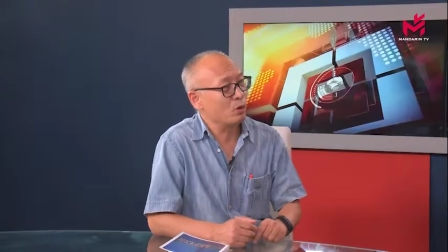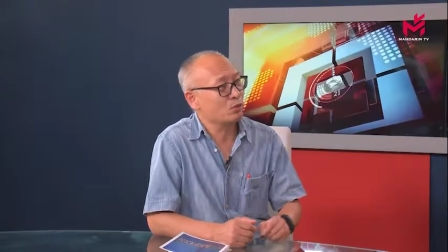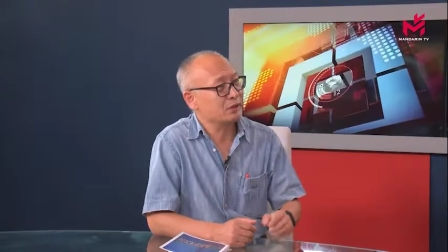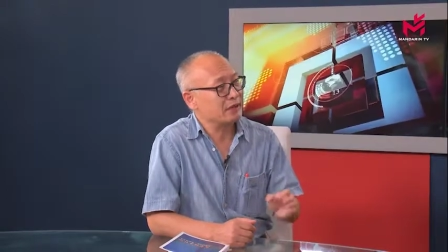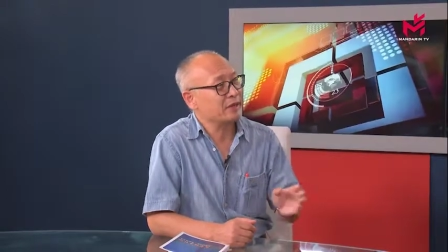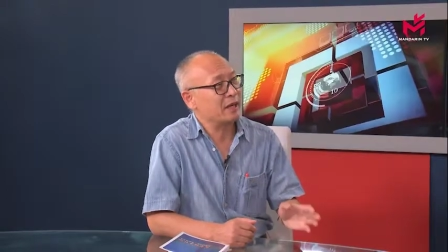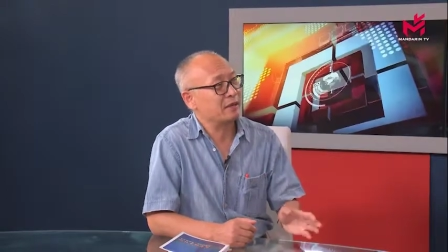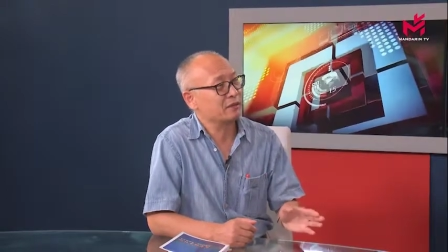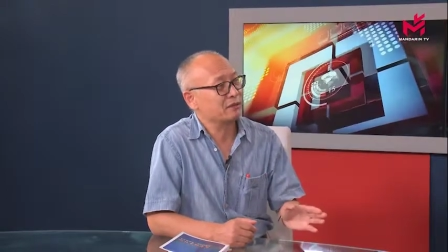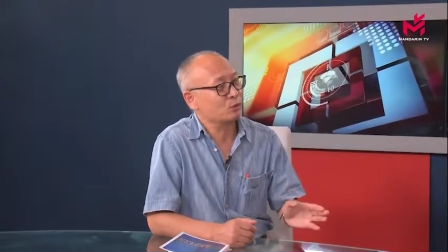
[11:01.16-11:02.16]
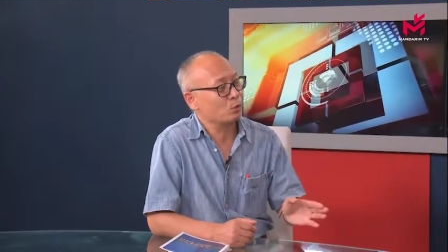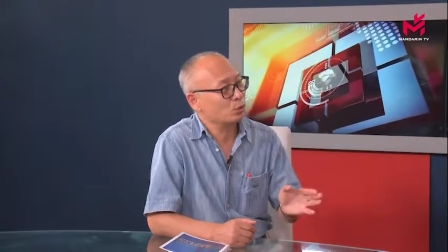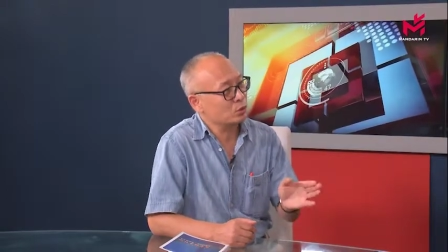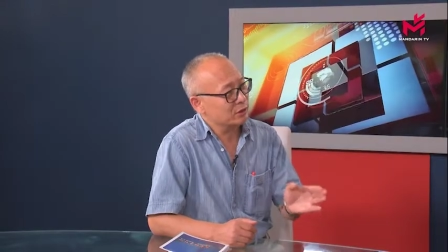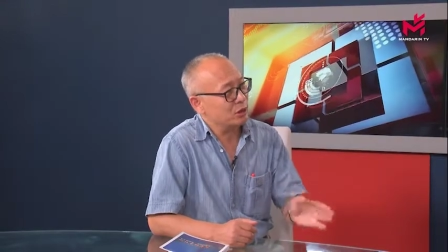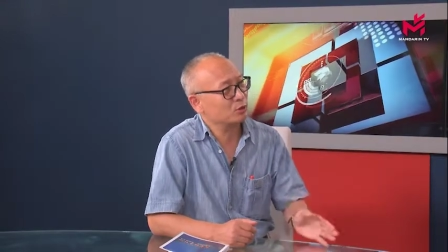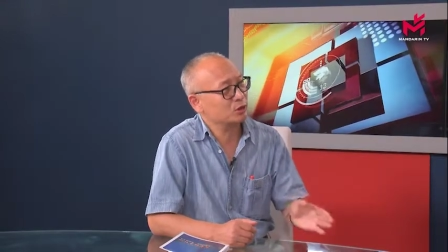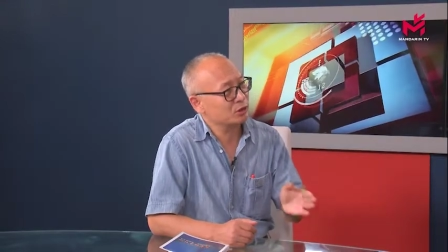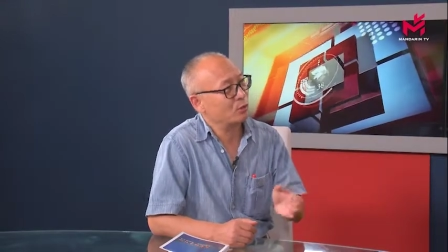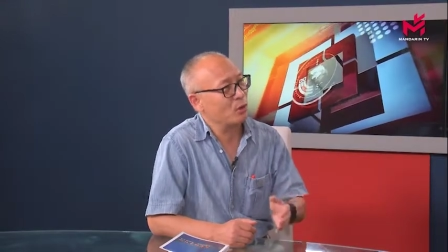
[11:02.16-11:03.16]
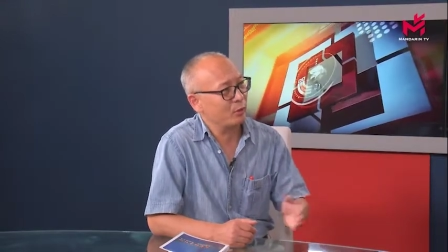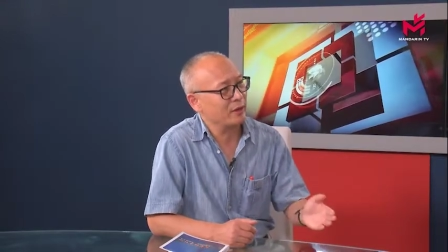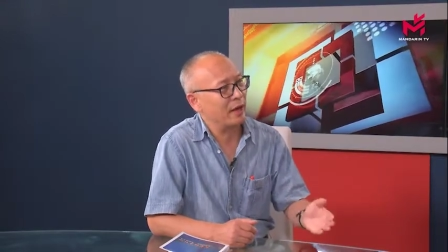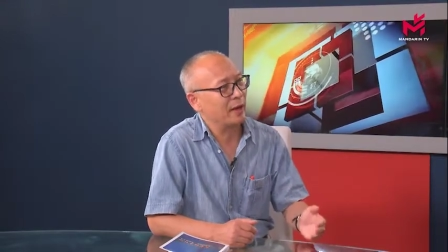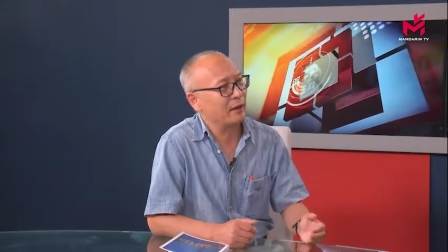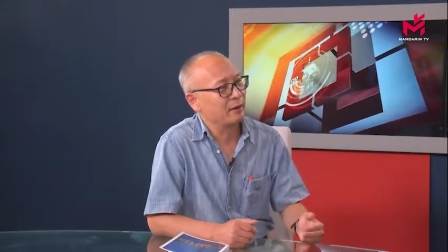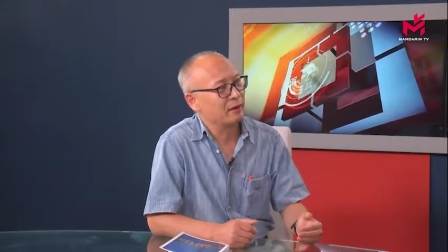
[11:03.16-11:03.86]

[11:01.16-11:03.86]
工这一天呢，工作人他都知道我会来，